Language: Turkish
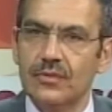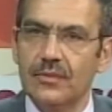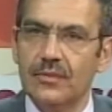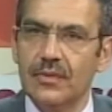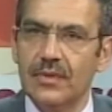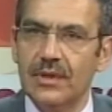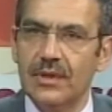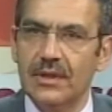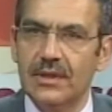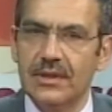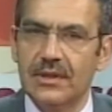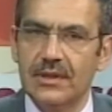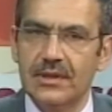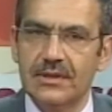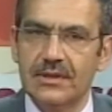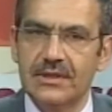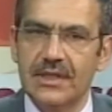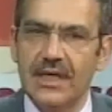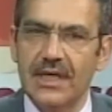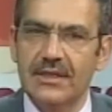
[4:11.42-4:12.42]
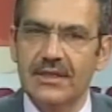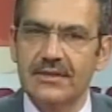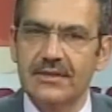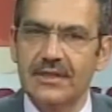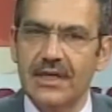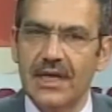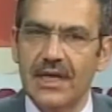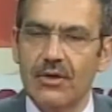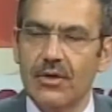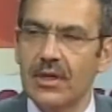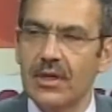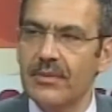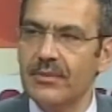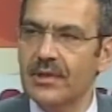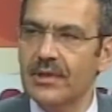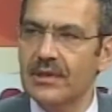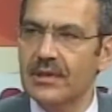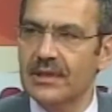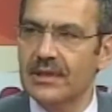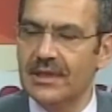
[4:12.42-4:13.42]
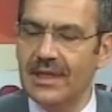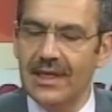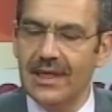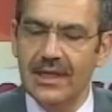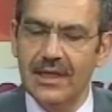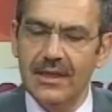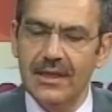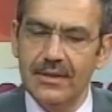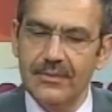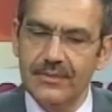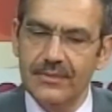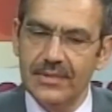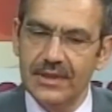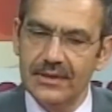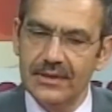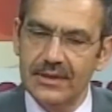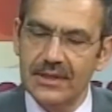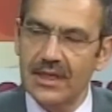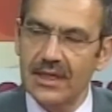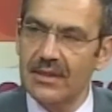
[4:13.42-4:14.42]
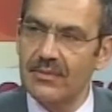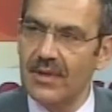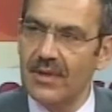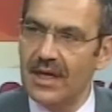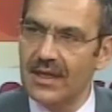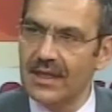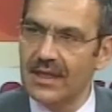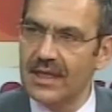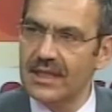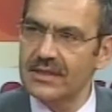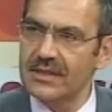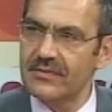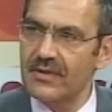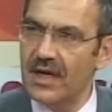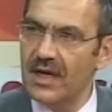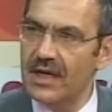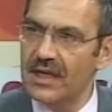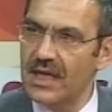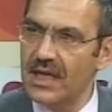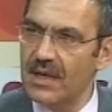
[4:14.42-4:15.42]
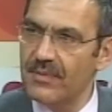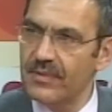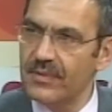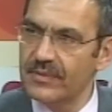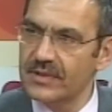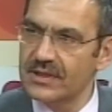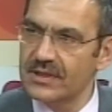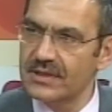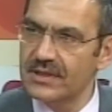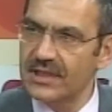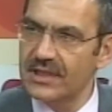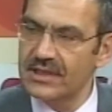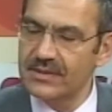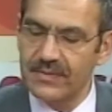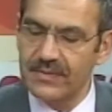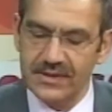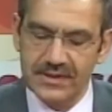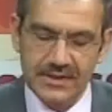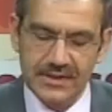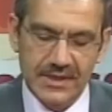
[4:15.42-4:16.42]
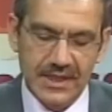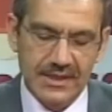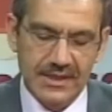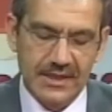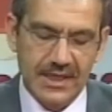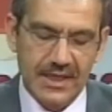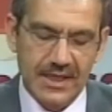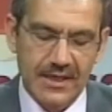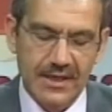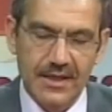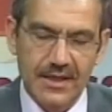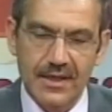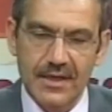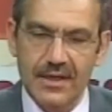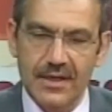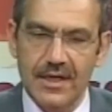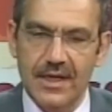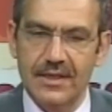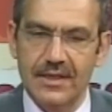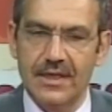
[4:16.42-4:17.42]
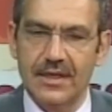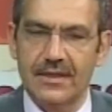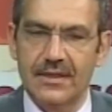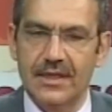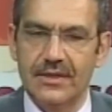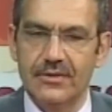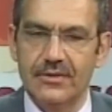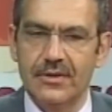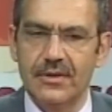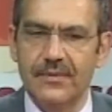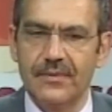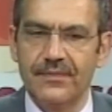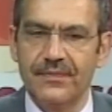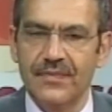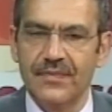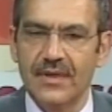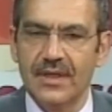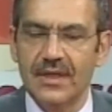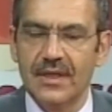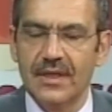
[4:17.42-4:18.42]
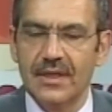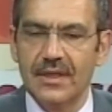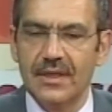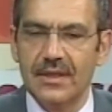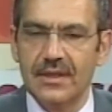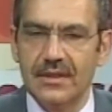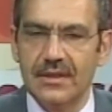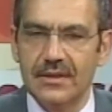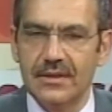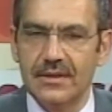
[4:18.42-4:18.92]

e, sadece ekonomik değil, bir takım anlayış ve aile yapımızın değişmesinden de kaynaklanıyor. E,